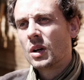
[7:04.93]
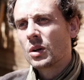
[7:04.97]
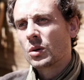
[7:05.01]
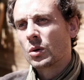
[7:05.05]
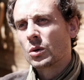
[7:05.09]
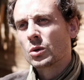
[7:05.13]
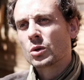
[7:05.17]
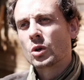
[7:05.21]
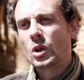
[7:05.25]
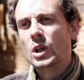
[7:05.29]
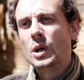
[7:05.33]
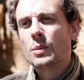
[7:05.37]

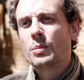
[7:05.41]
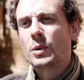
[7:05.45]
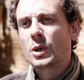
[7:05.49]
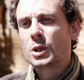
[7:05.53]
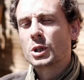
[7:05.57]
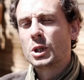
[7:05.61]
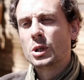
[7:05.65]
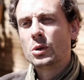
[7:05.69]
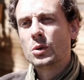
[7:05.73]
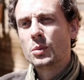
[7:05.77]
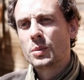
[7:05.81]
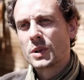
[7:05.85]
qu'on ne connaît pas
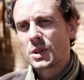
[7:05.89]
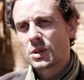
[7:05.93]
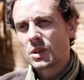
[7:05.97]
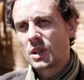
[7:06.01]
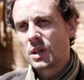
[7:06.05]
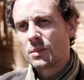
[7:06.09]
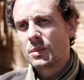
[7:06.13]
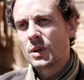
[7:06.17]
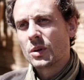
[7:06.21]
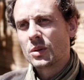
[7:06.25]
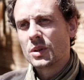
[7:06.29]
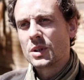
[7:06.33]
chez nous, parce que
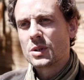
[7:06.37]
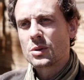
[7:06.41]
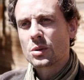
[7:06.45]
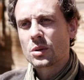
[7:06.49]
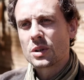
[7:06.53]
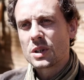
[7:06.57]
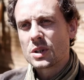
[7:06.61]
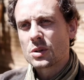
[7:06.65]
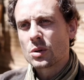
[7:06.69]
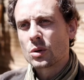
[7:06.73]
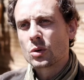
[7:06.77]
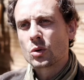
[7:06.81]
là-bas on est
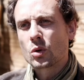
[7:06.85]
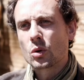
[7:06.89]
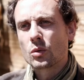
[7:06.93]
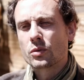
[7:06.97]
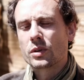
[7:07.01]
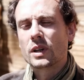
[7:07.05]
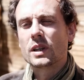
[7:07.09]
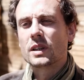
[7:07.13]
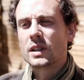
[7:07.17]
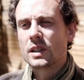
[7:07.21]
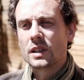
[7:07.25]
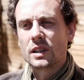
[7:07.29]
sur des, sols trop,
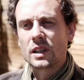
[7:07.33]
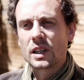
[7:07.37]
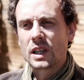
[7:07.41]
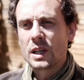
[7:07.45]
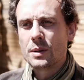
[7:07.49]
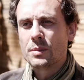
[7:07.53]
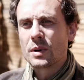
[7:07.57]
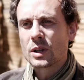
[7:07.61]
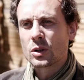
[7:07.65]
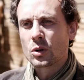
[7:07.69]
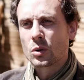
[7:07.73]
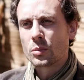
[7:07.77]
fins des,
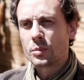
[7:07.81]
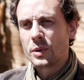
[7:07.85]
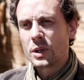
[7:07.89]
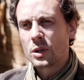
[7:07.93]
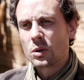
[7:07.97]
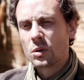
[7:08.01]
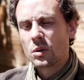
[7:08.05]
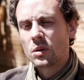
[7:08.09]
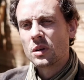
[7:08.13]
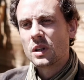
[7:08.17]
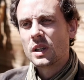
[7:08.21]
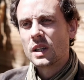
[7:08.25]
climats
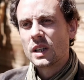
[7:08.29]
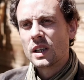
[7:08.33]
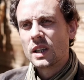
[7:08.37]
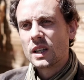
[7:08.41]
tropicaux,